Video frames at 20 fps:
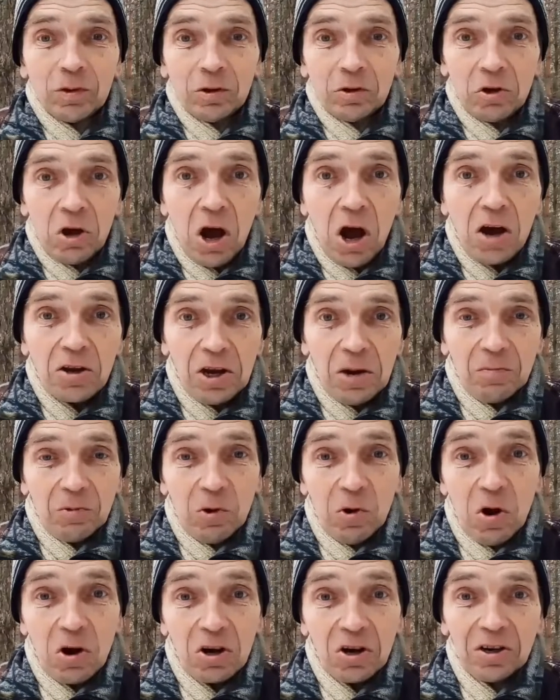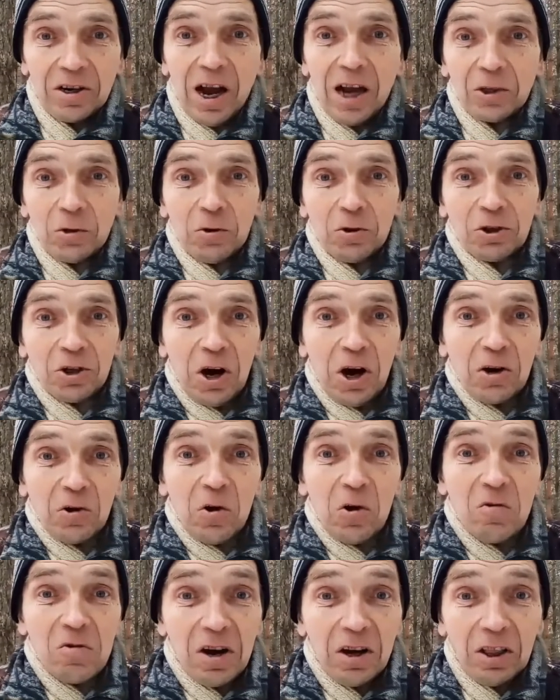Я немного
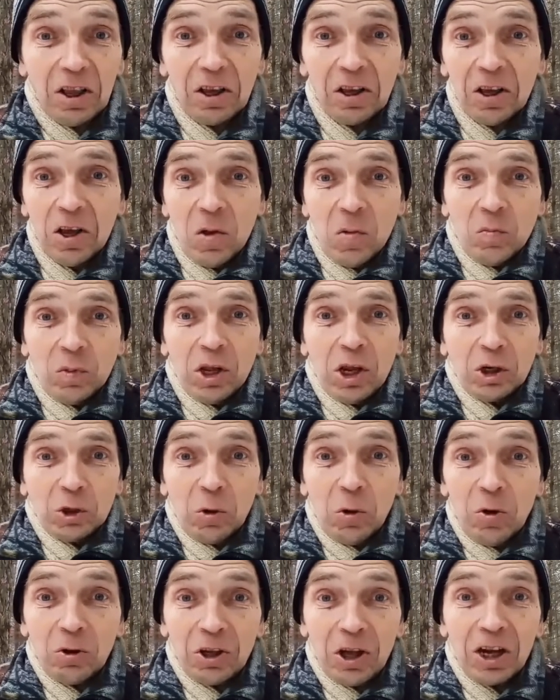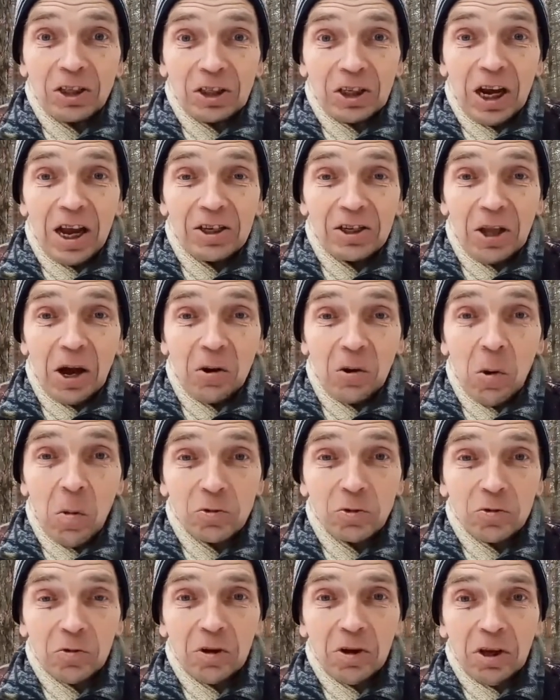разочарован. Пришел на сайт
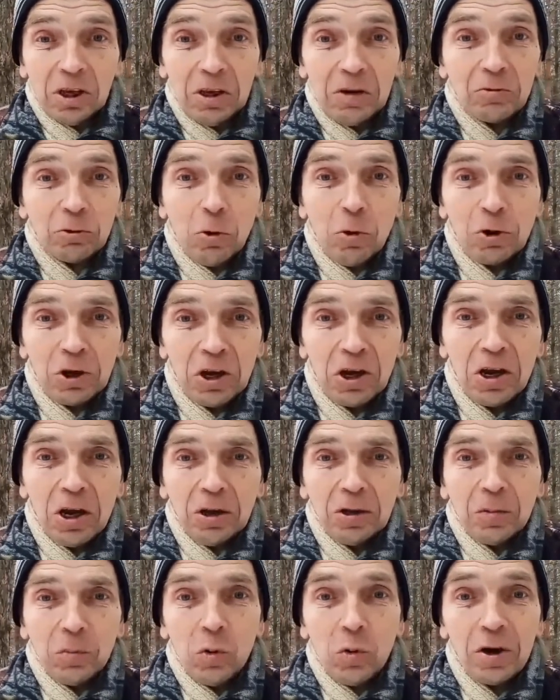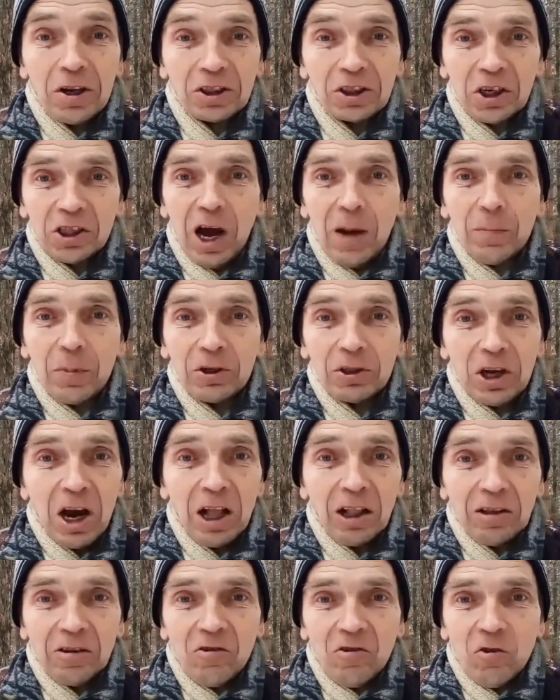знакомств и в строке поиска
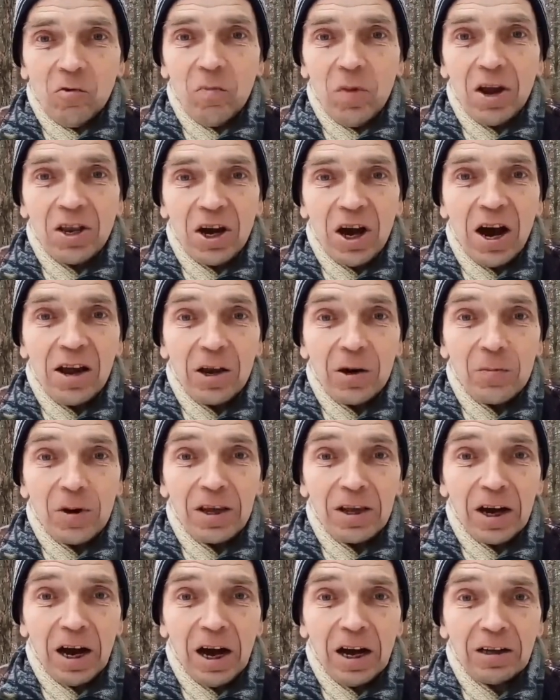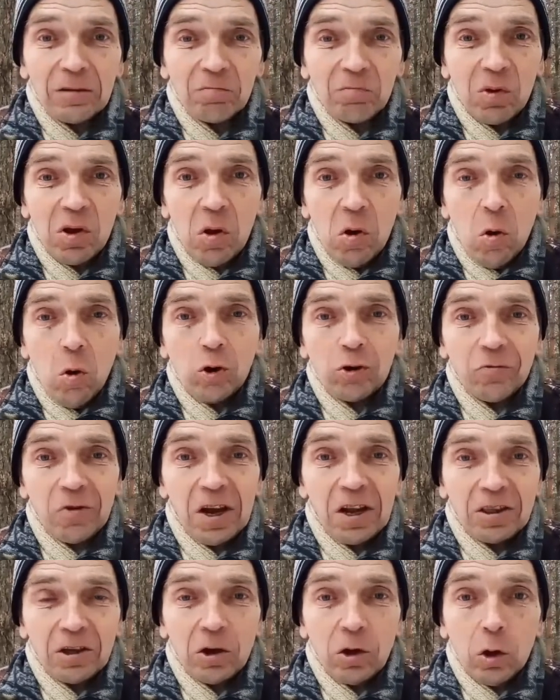написал «Меняемая».
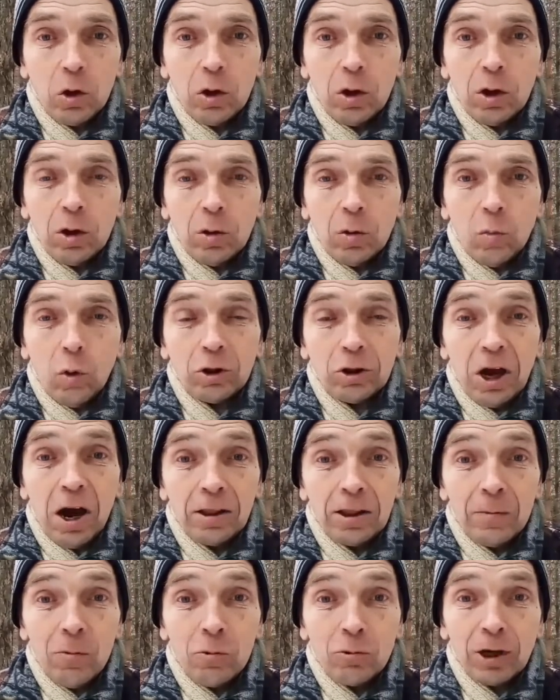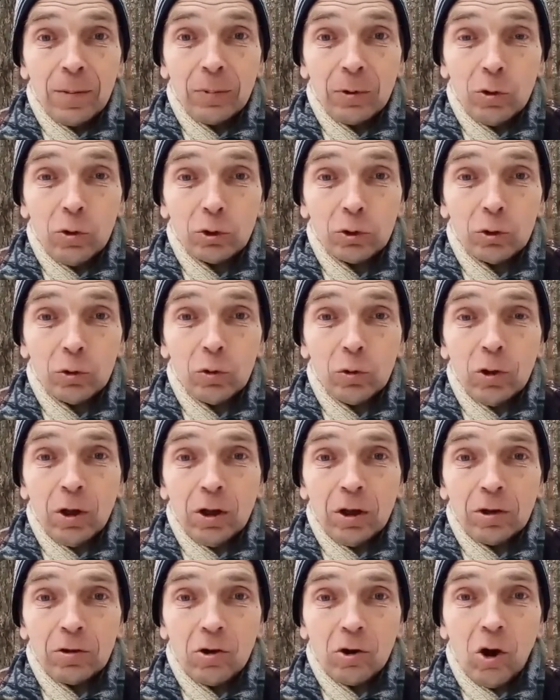Ответ. По данному запросу
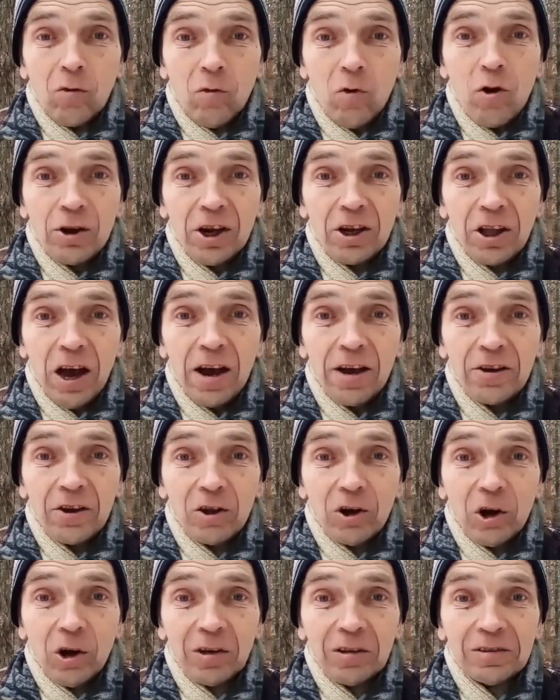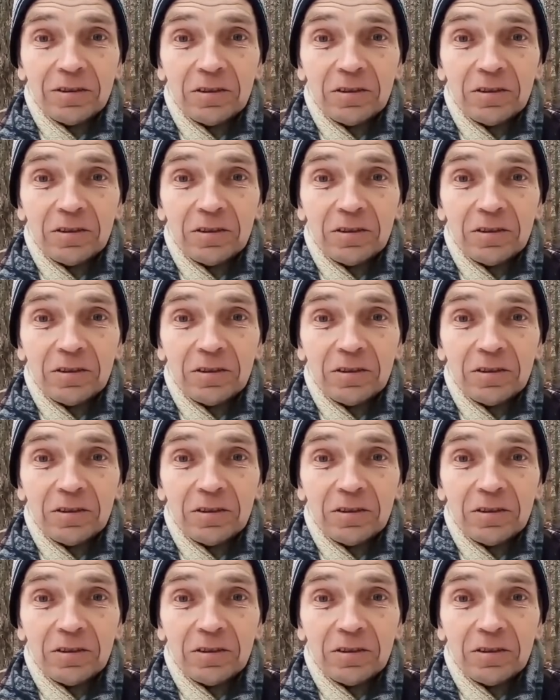никого не найдено.